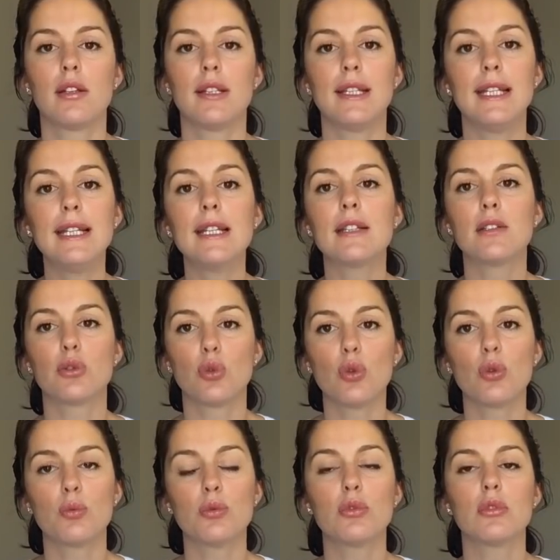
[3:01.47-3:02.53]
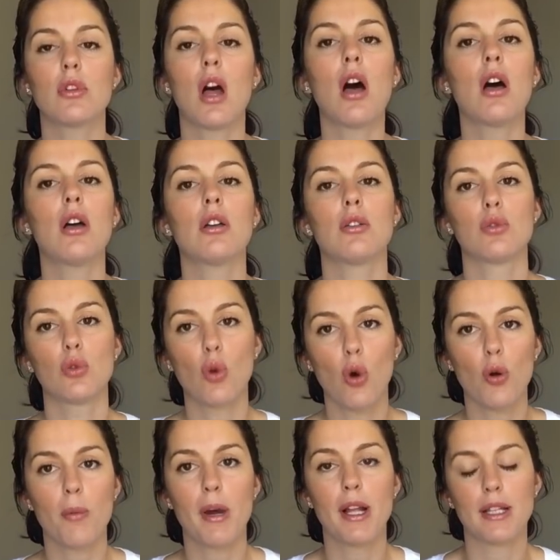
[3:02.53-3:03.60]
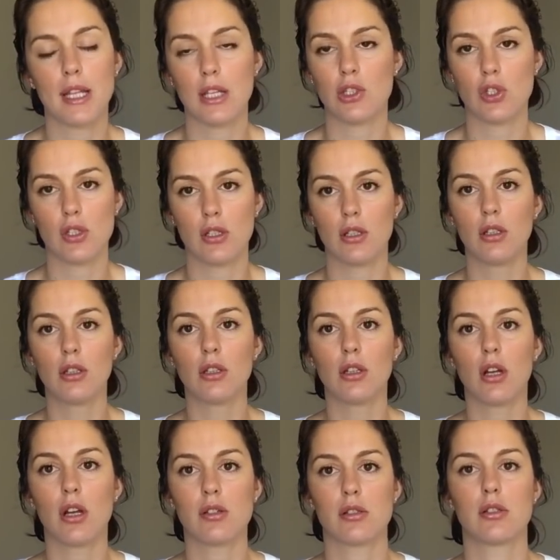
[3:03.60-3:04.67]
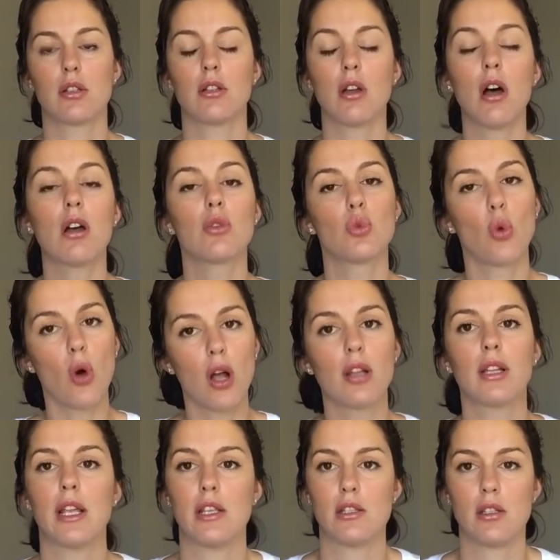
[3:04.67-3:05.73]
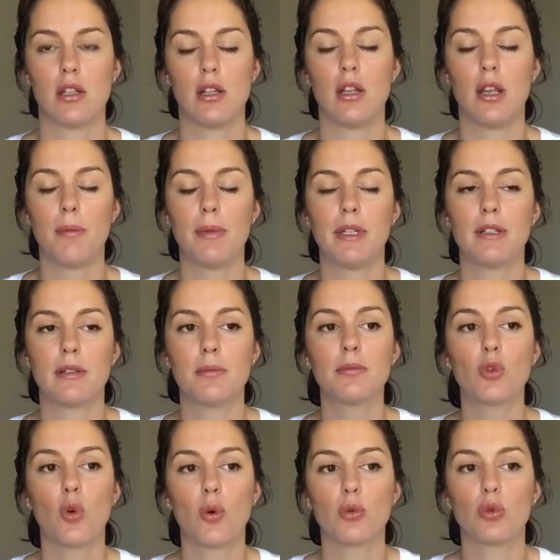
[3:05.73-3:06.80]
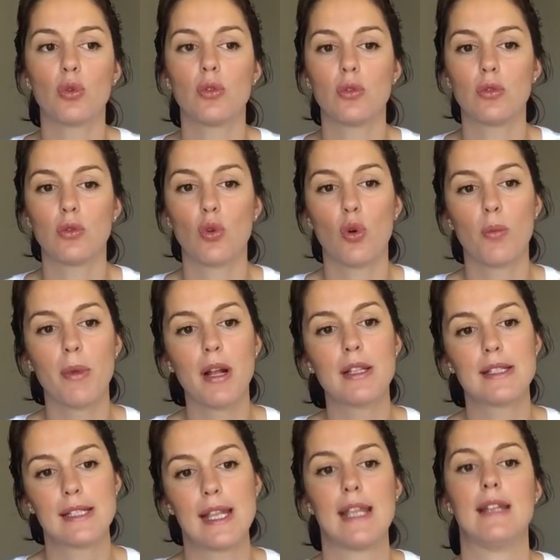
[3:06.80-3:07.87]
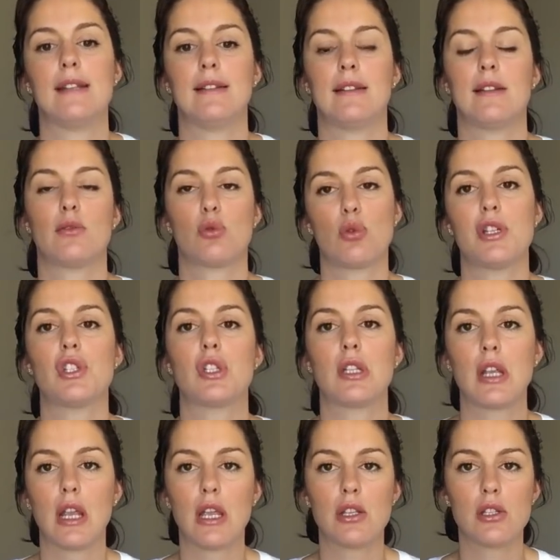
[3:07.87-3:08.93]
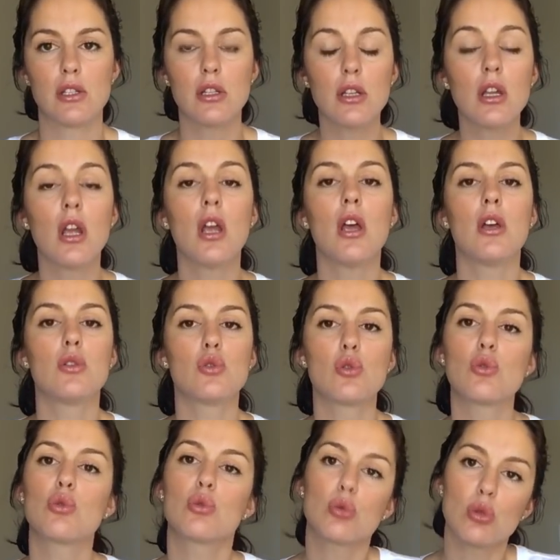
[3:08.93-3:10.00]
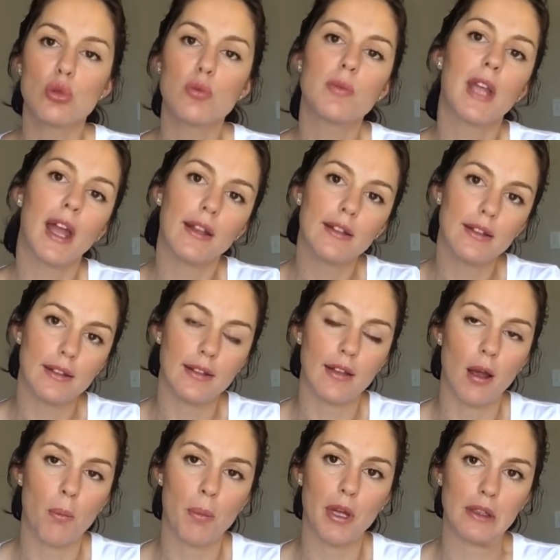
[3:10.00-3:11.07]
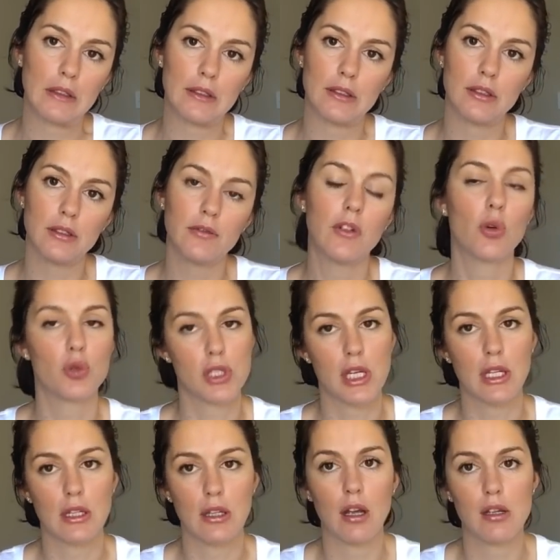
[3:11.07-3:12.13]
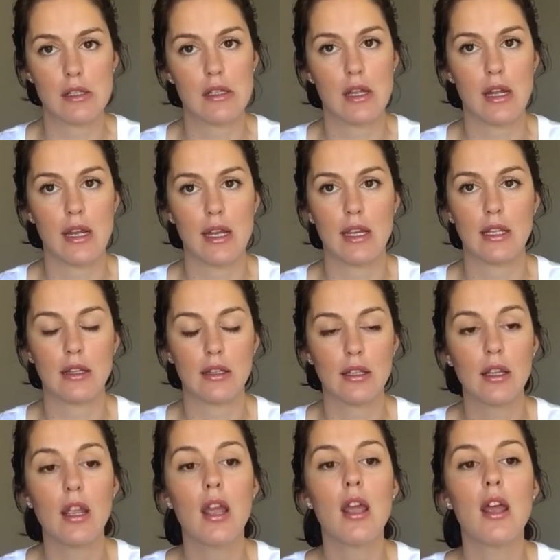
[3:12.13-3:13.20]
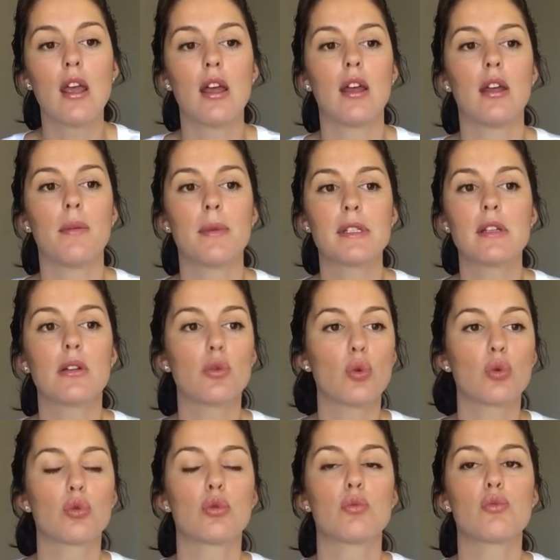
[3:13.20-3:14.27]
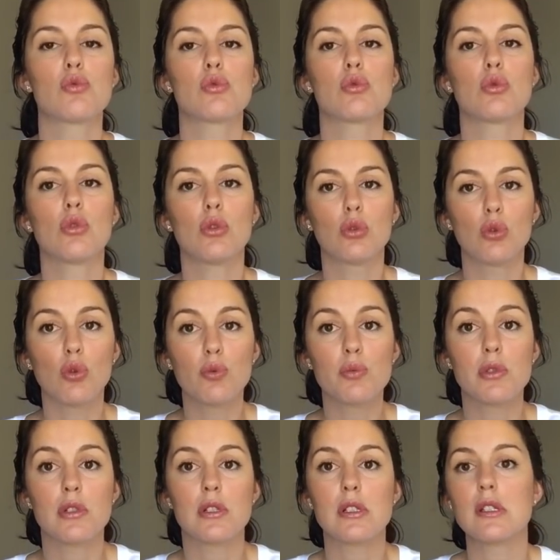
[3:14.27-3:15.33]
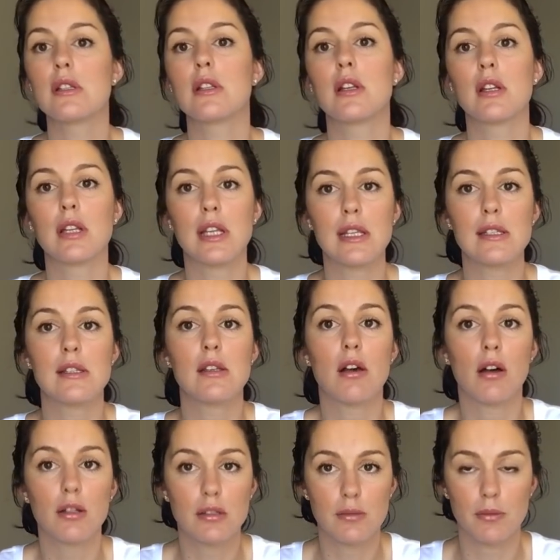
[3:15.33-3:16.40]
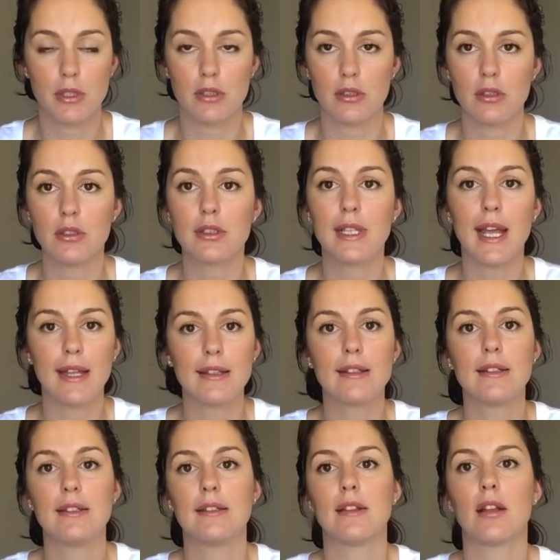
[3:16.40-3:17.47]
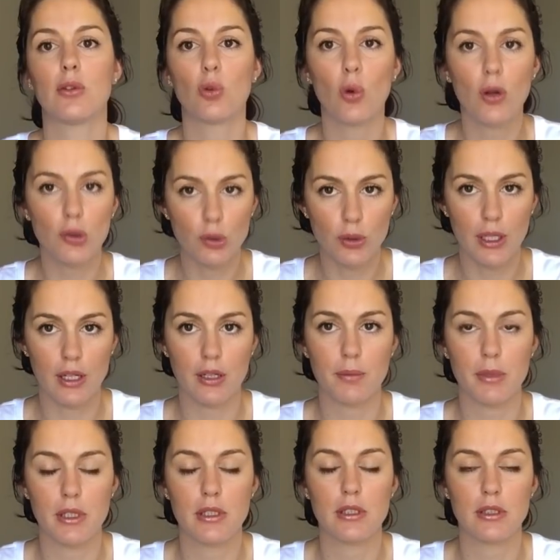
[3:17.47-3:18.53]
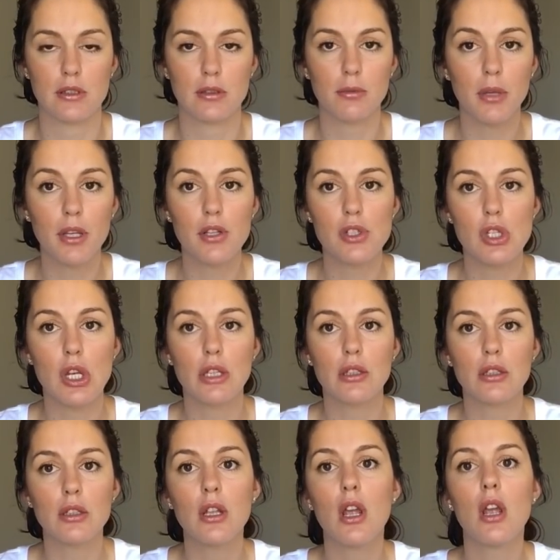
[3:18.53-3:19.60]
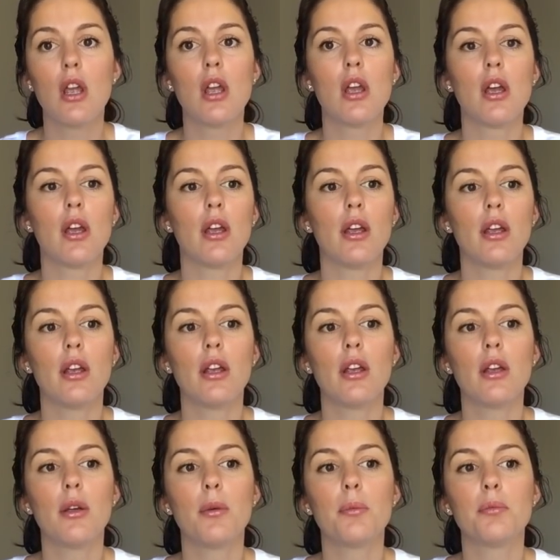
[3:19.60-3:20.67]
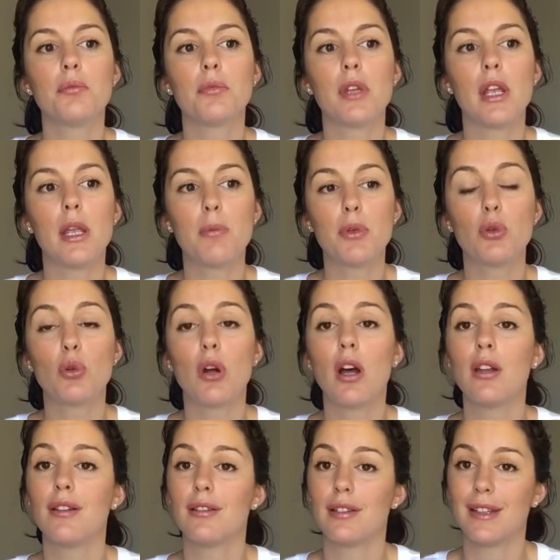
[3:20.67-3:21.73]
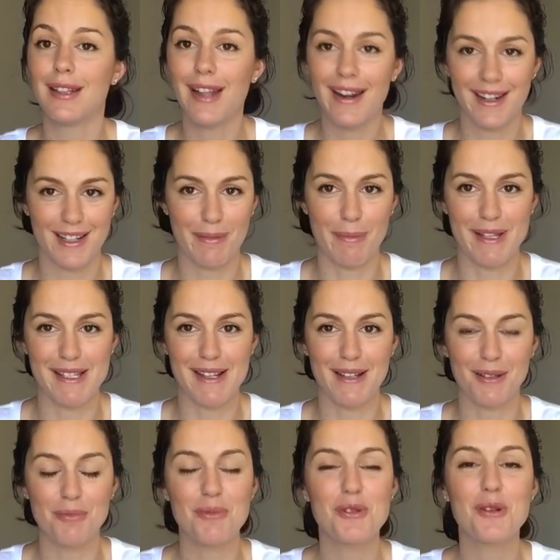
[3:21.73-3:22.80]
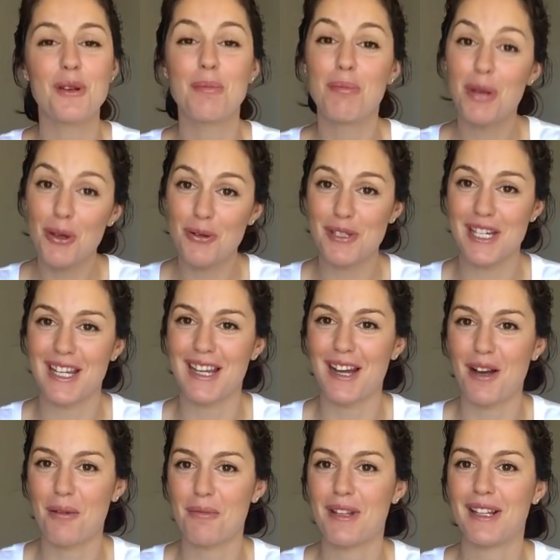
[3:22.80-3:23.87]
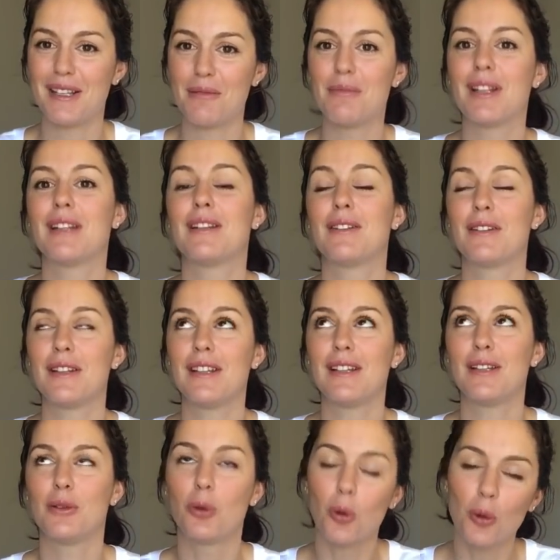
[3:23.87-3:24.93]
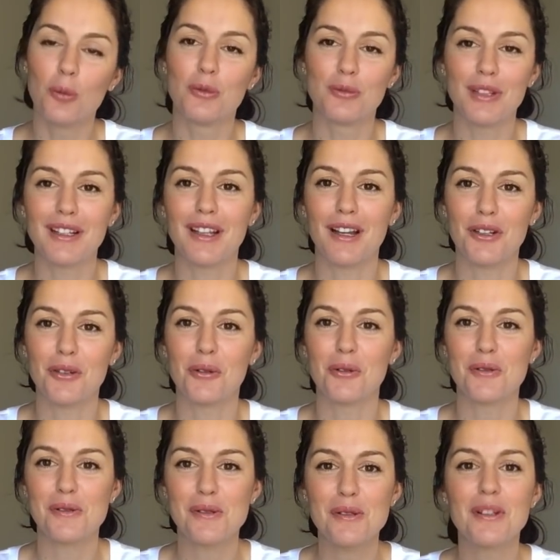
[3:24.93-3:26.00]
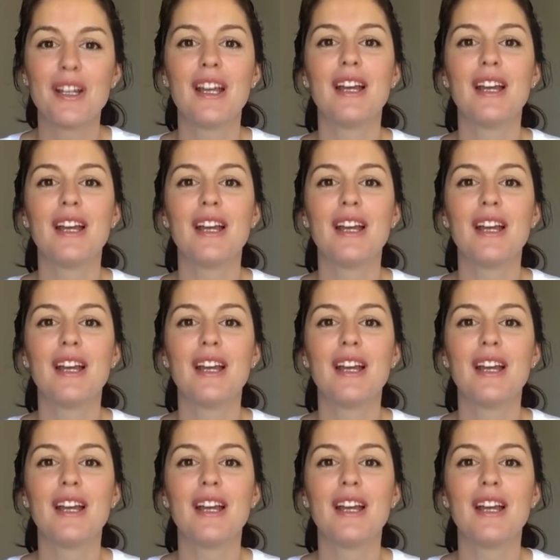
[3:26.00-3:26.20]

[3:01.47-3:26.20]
Lila'nın doğumu daha normal geçti aslında daha doğal geçti diyebilirim. Normal seyrinde, sürecinde geçti. Çünkü suyum kendiliğinden patladı ve o şekilde hastaneye gittik. E, mesela doktorumuz e, doğum sırasında kesi atmadı. Kendiliğinden doğal olarak bir yırtılma yaşandı. Eee Epidural gider gitmez aldım. Çünkü bir önceki hamileliğimde e, doğumumda daha doğrusu